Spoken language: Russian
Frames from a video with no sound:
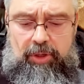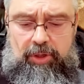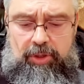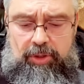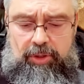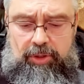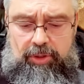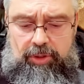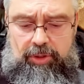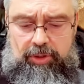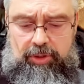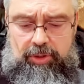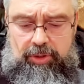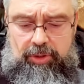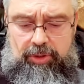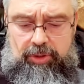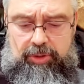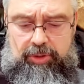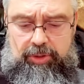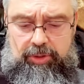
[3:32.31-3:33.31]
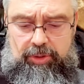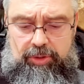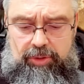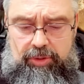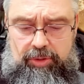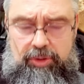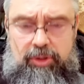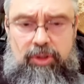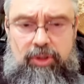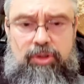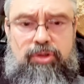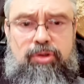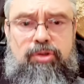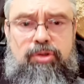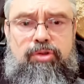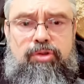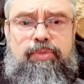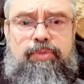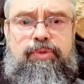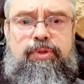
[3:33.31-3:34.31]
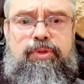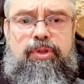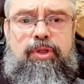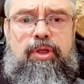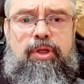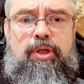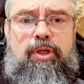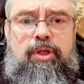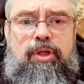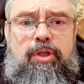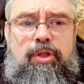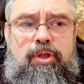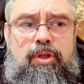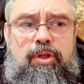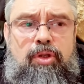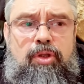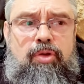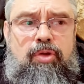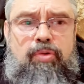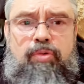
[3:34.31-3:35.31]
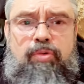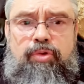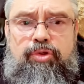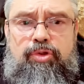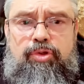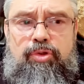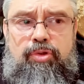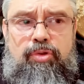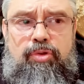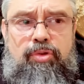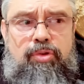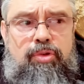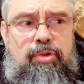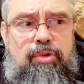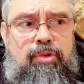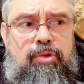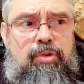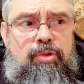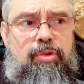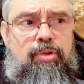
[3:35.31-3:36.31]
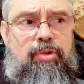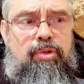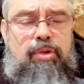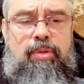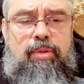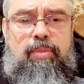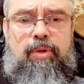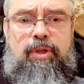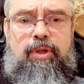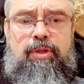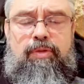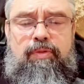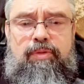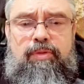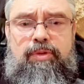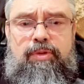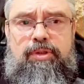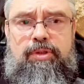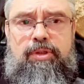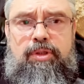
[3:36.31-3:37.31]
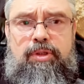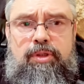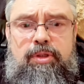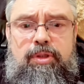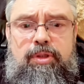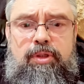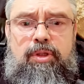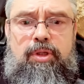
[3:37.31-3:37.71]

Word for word: А, на что, собственно, я не очень обрадовался,